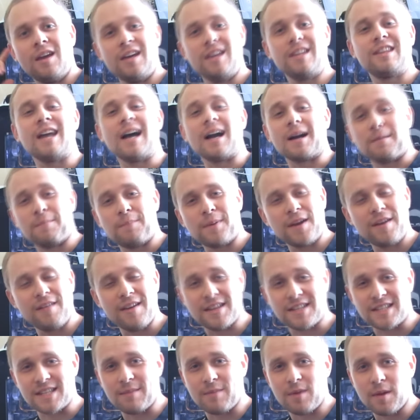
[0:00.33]
Итак,
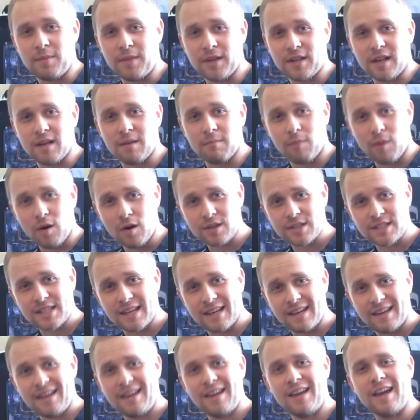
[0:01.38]
привет всем любителям
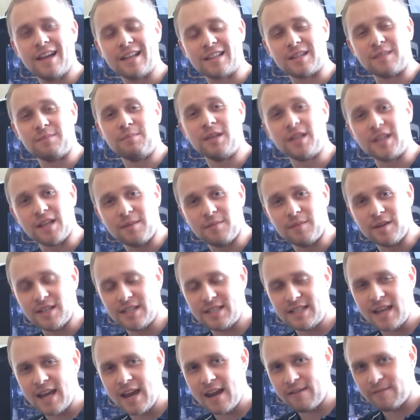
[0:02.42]
бокса, это Дмитрий
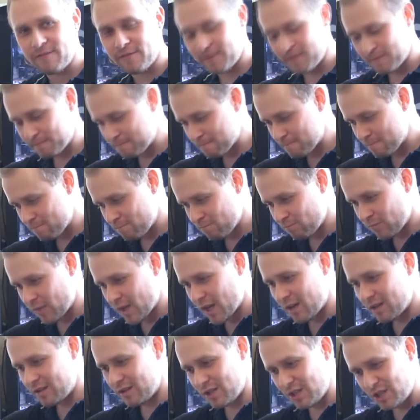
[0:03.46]
Моисеев.
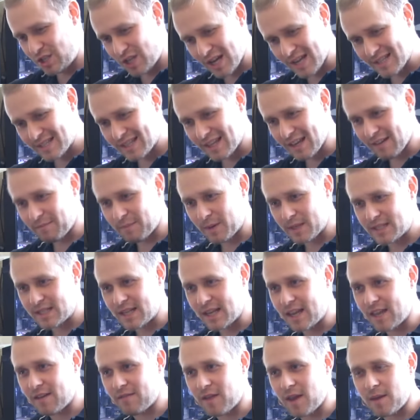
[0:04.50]
Не часто я в
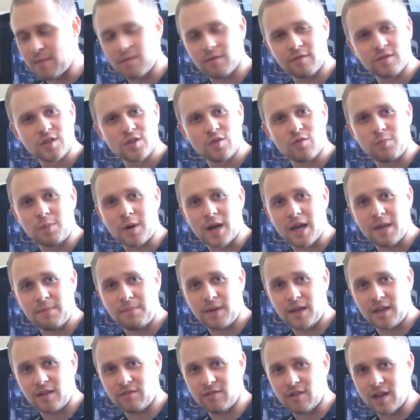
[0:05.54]
последнее время выступаю
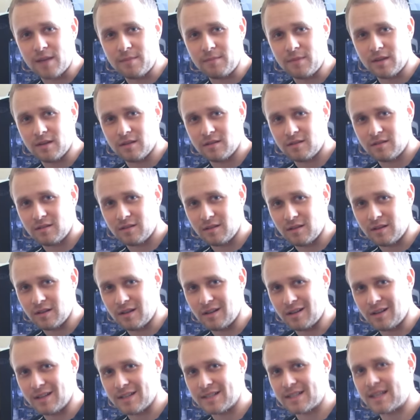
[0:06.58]
перед вами
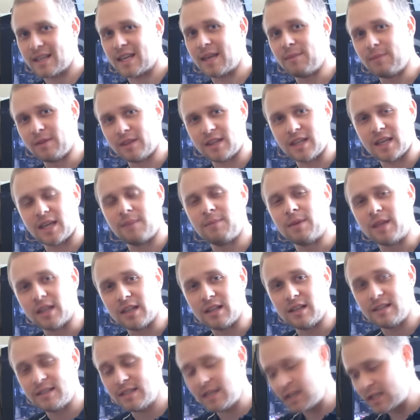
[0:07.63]
э, с какими-то такими
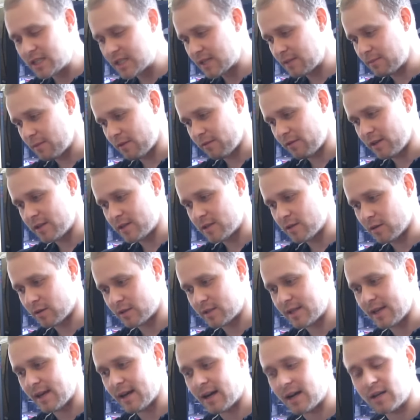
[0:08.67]
аналитическими видео,
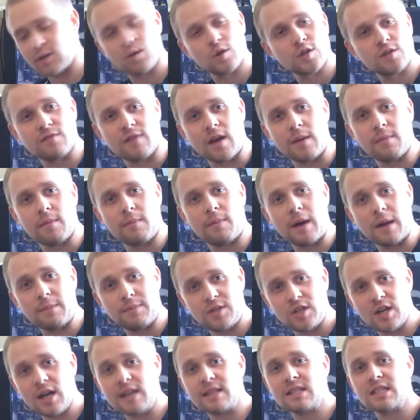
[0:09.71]
где я хочу с вами
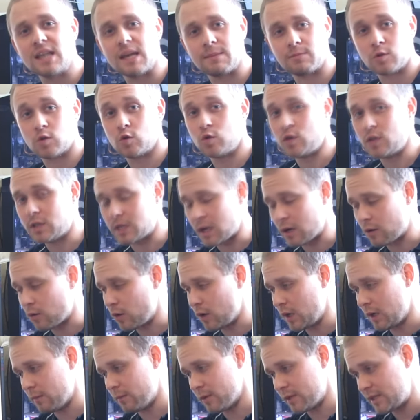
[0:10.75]
пообщаться, обсудить
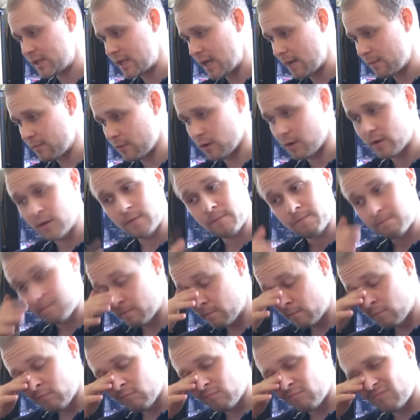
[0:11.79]
какую-либо тему.
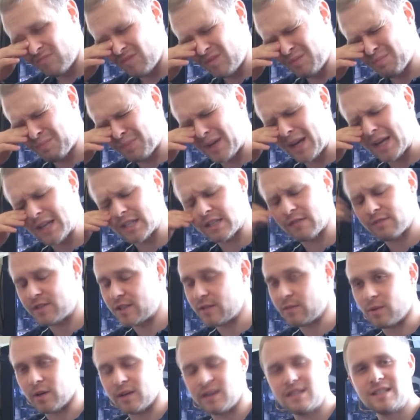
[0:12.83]
Ну, прежде
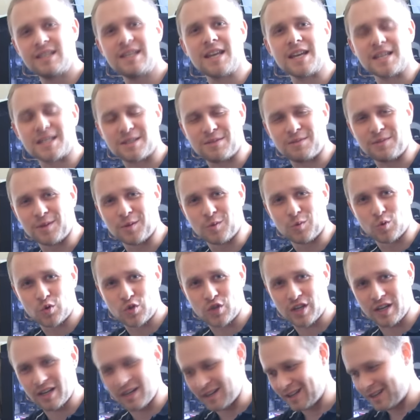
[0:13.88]
всего, естественно,
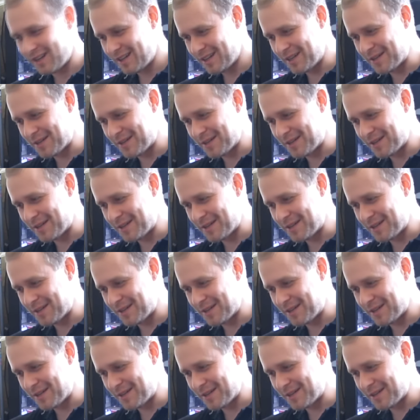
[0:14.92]
уже